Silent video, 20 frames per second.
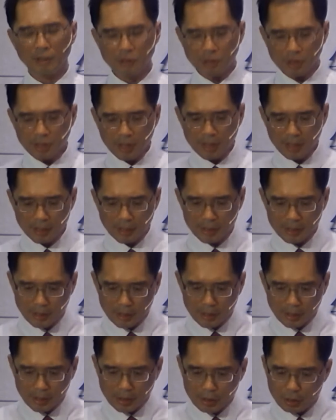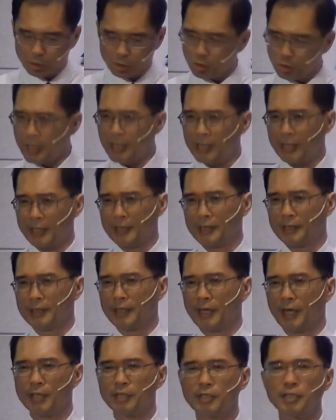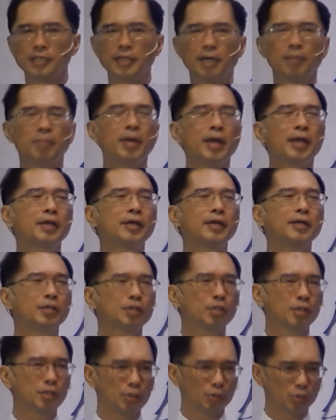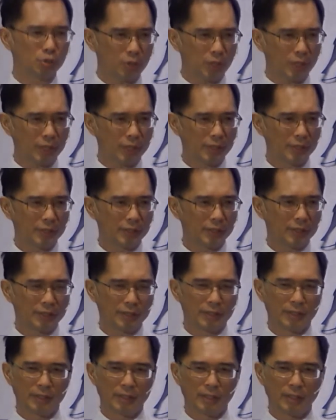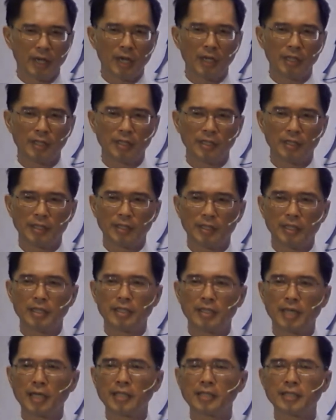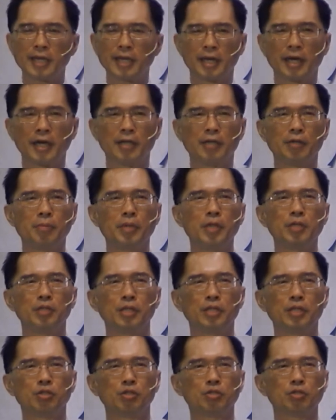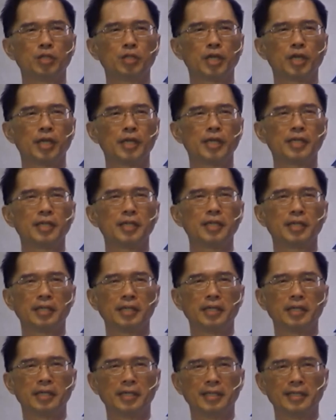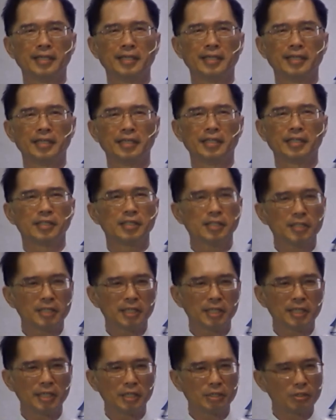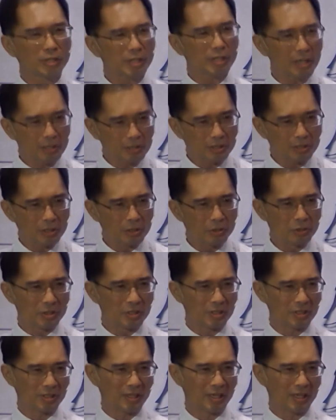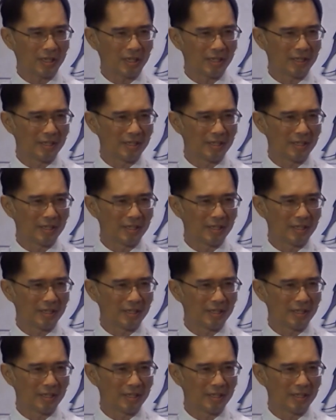这个罪啊，甚至讲每个人都有罪。那你想想啊，有没有你做的一个事情，你觉得很羞耻的？